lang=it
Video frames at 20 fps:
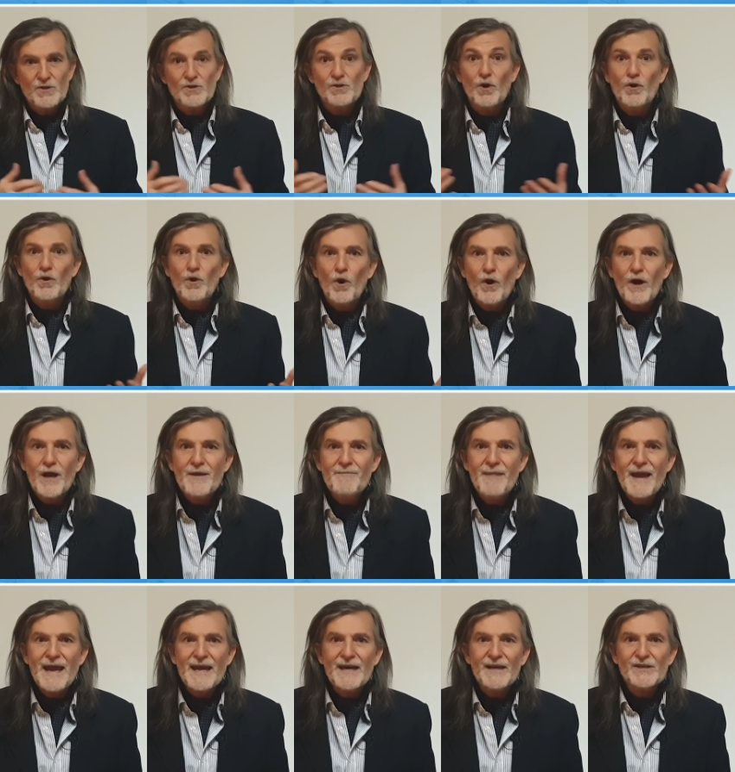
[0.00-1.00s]
Sono
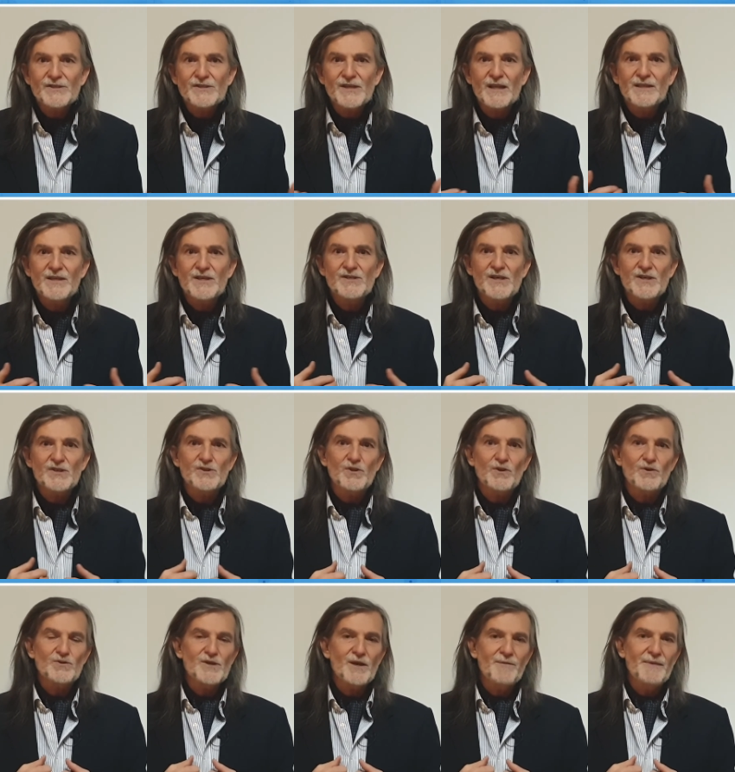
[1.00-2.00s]
emerse
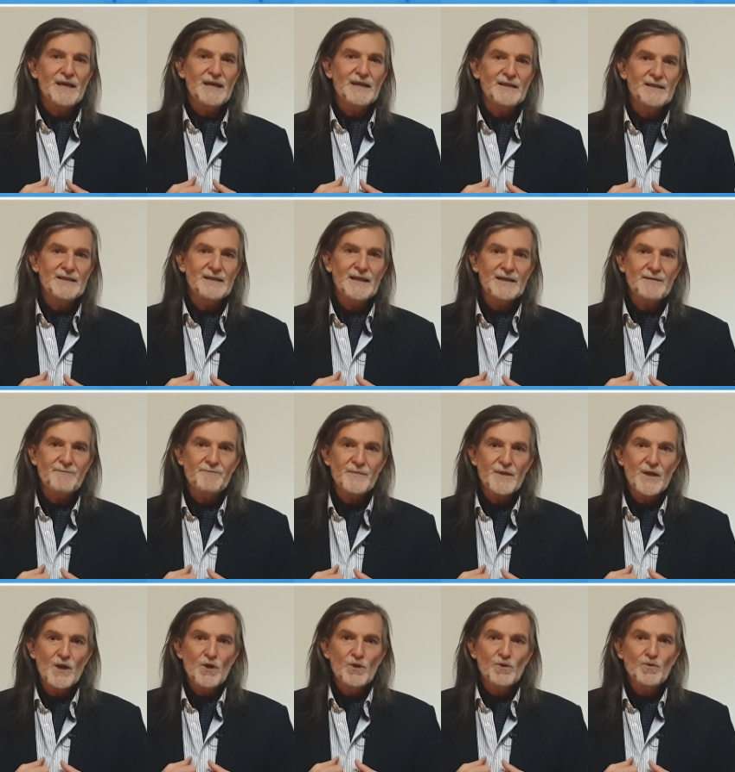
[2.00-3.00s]
disastrosamente
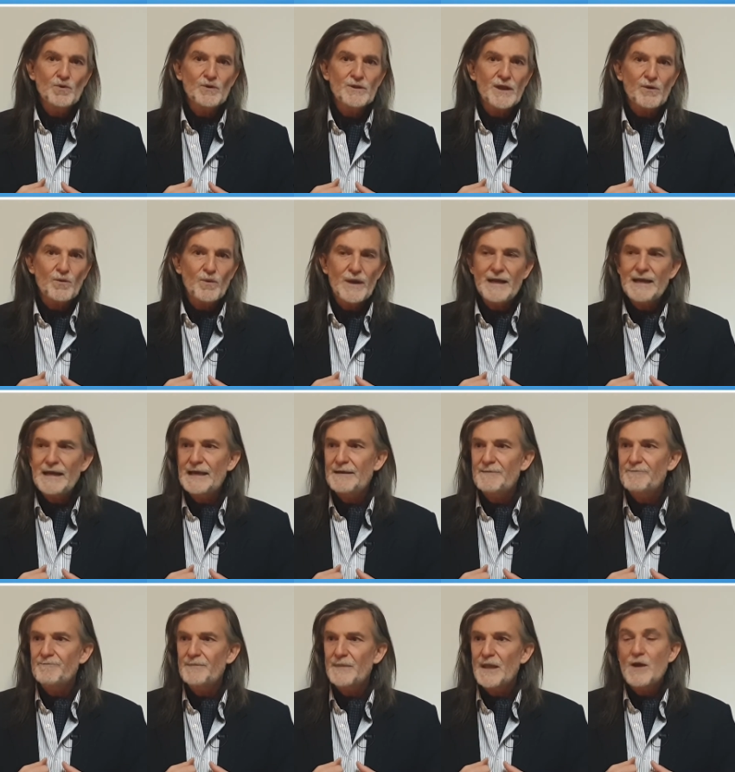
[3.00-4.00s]
tutte
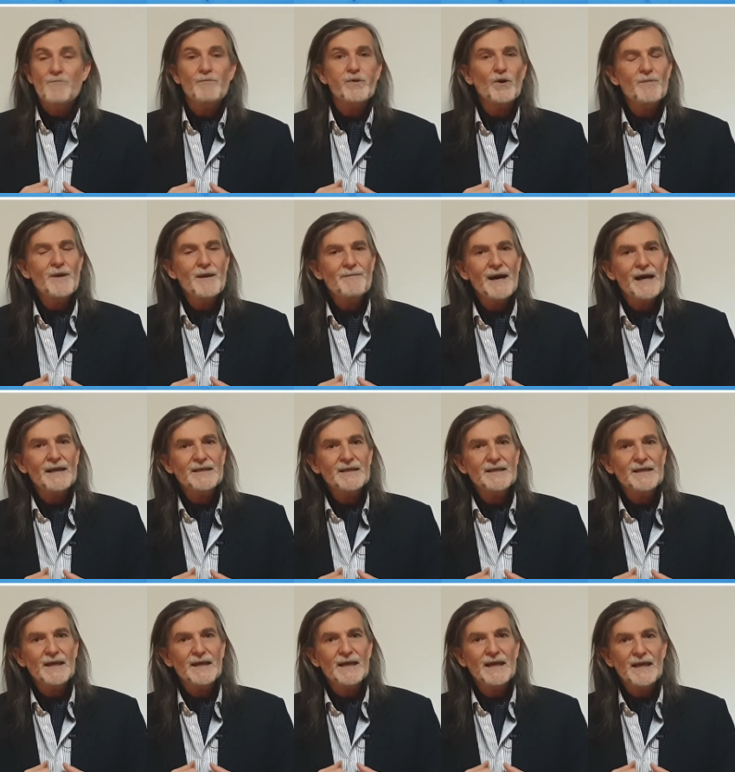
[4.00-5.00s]
quelle
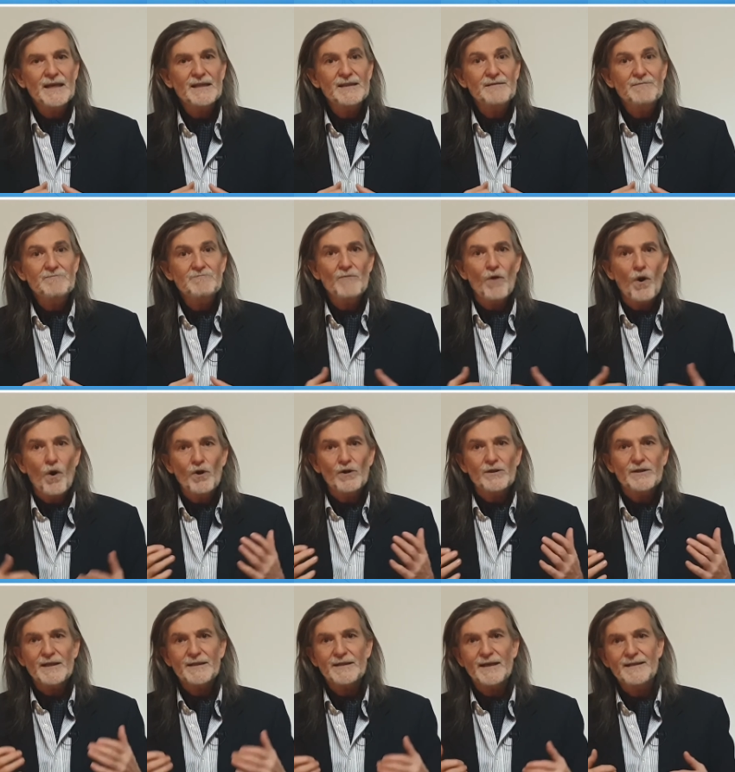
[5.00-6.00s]
problematiche che
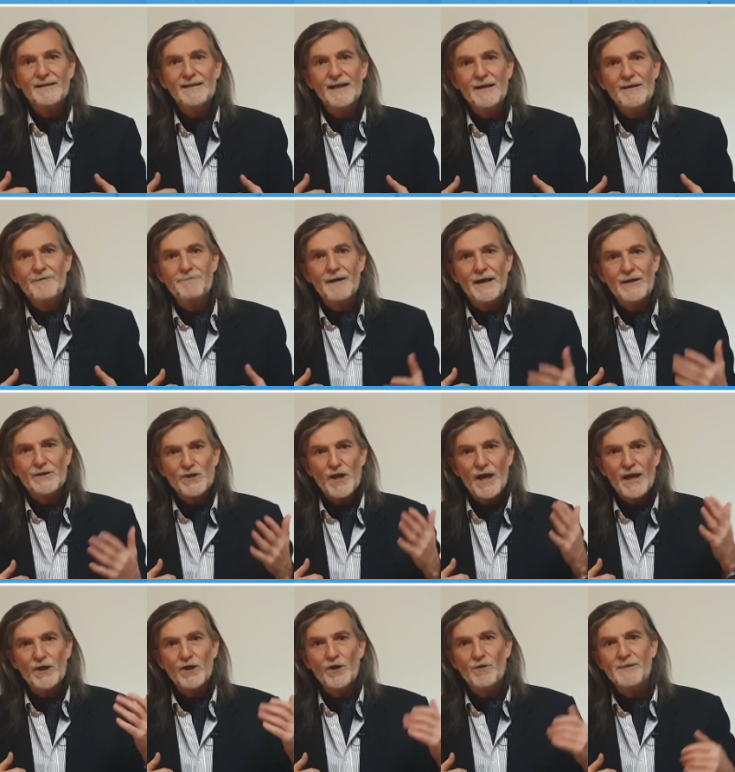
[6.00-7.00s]
oltre 30 anni fa,
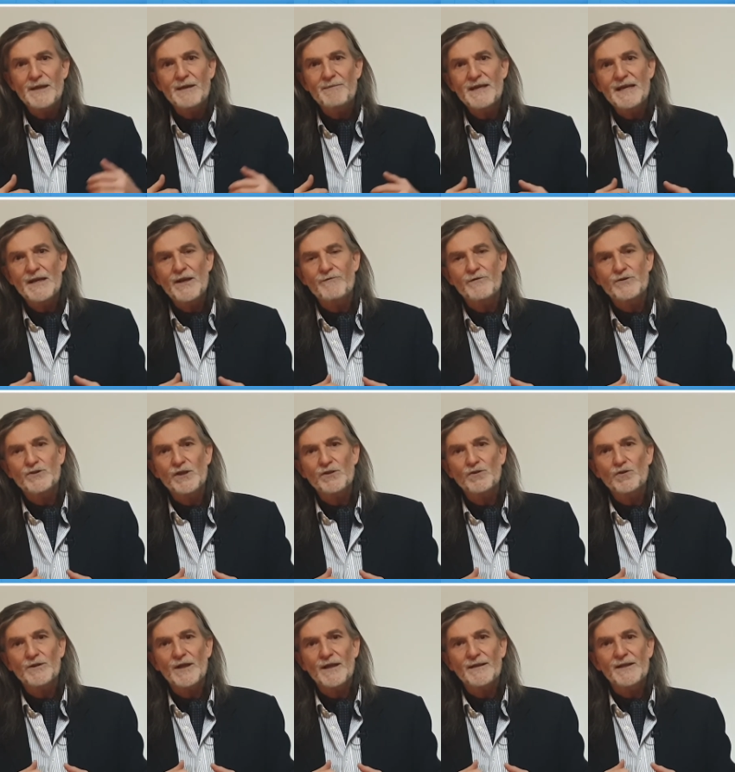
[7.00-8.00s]
Chernobyl
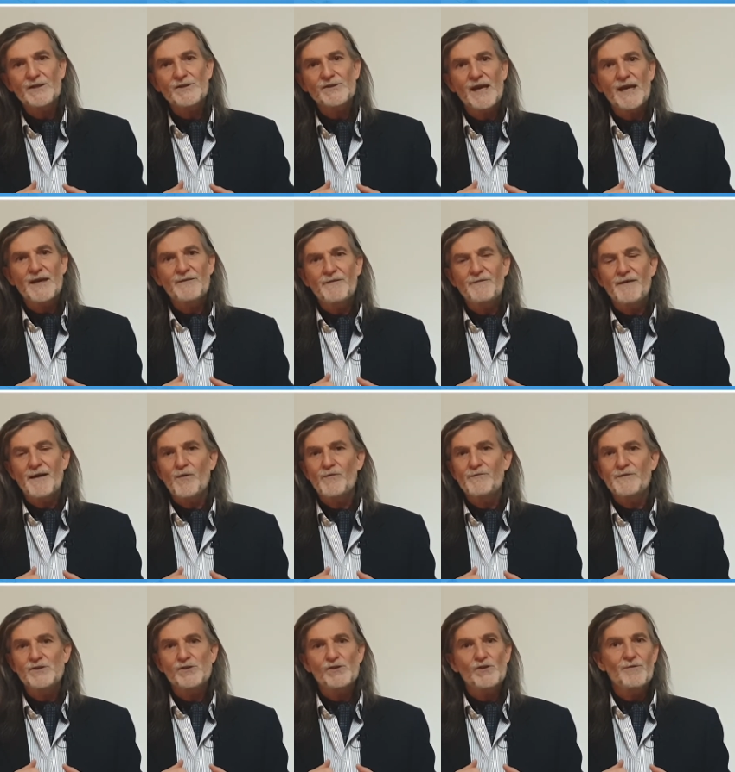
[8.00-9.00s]
1986, avevamo
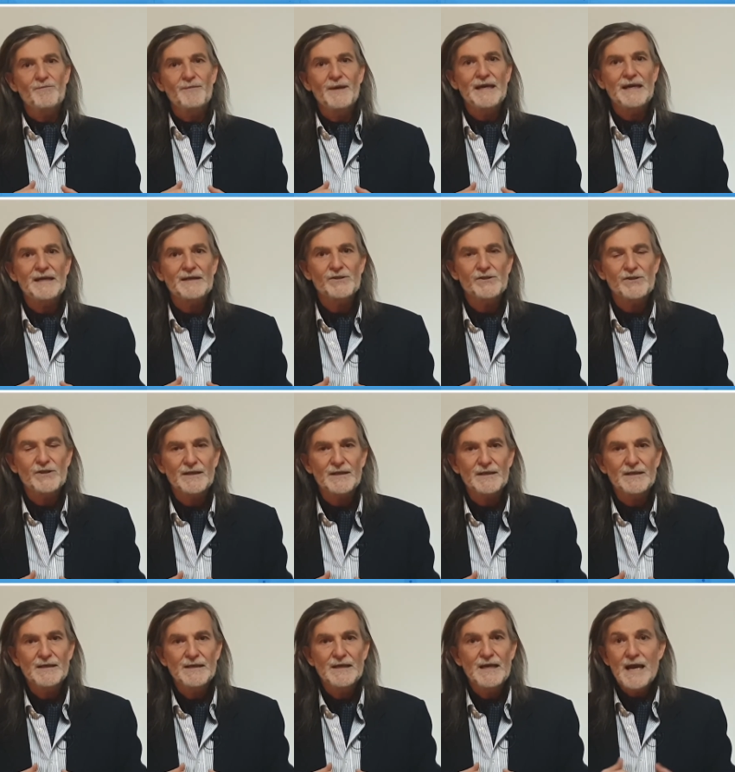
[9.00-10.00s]
visto emergere.
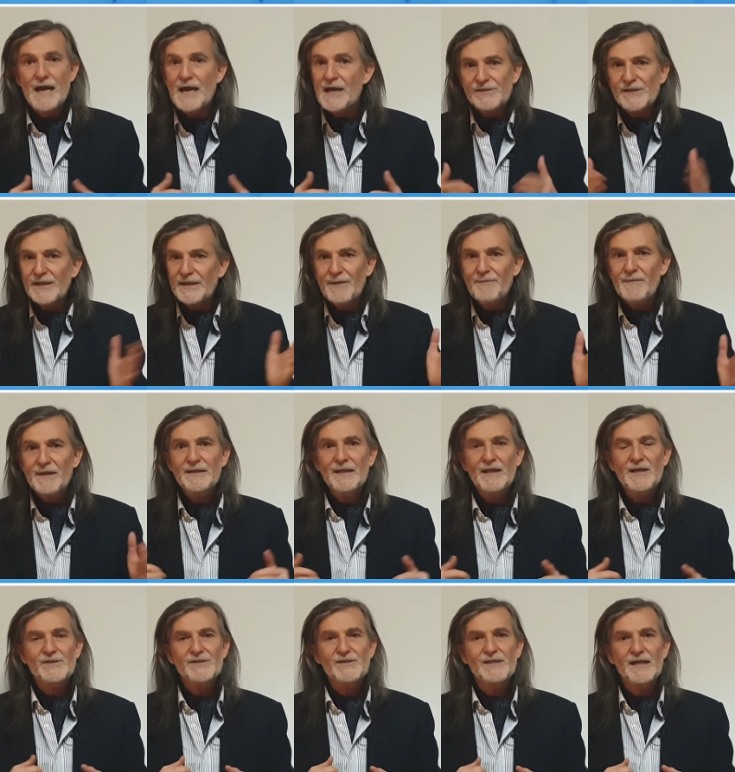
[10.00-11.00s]
Esattamente
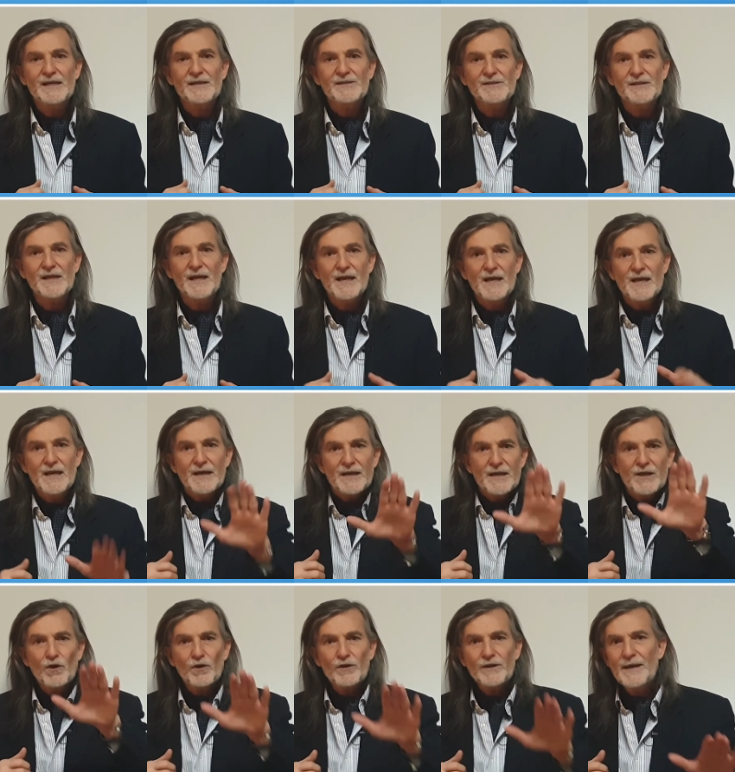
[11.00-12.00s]
le stesse.
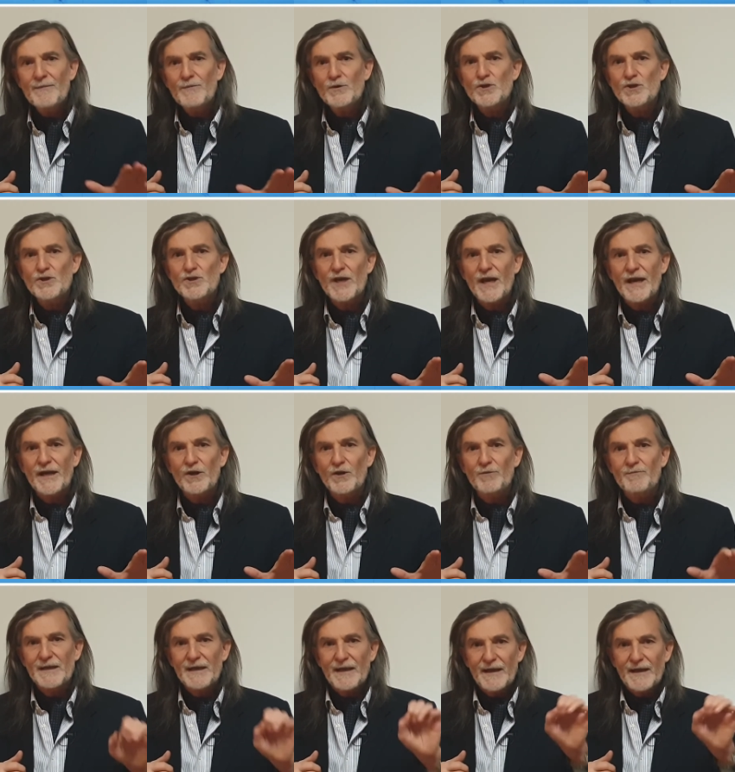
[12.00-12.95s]
Ricordiamoci Chernobyl,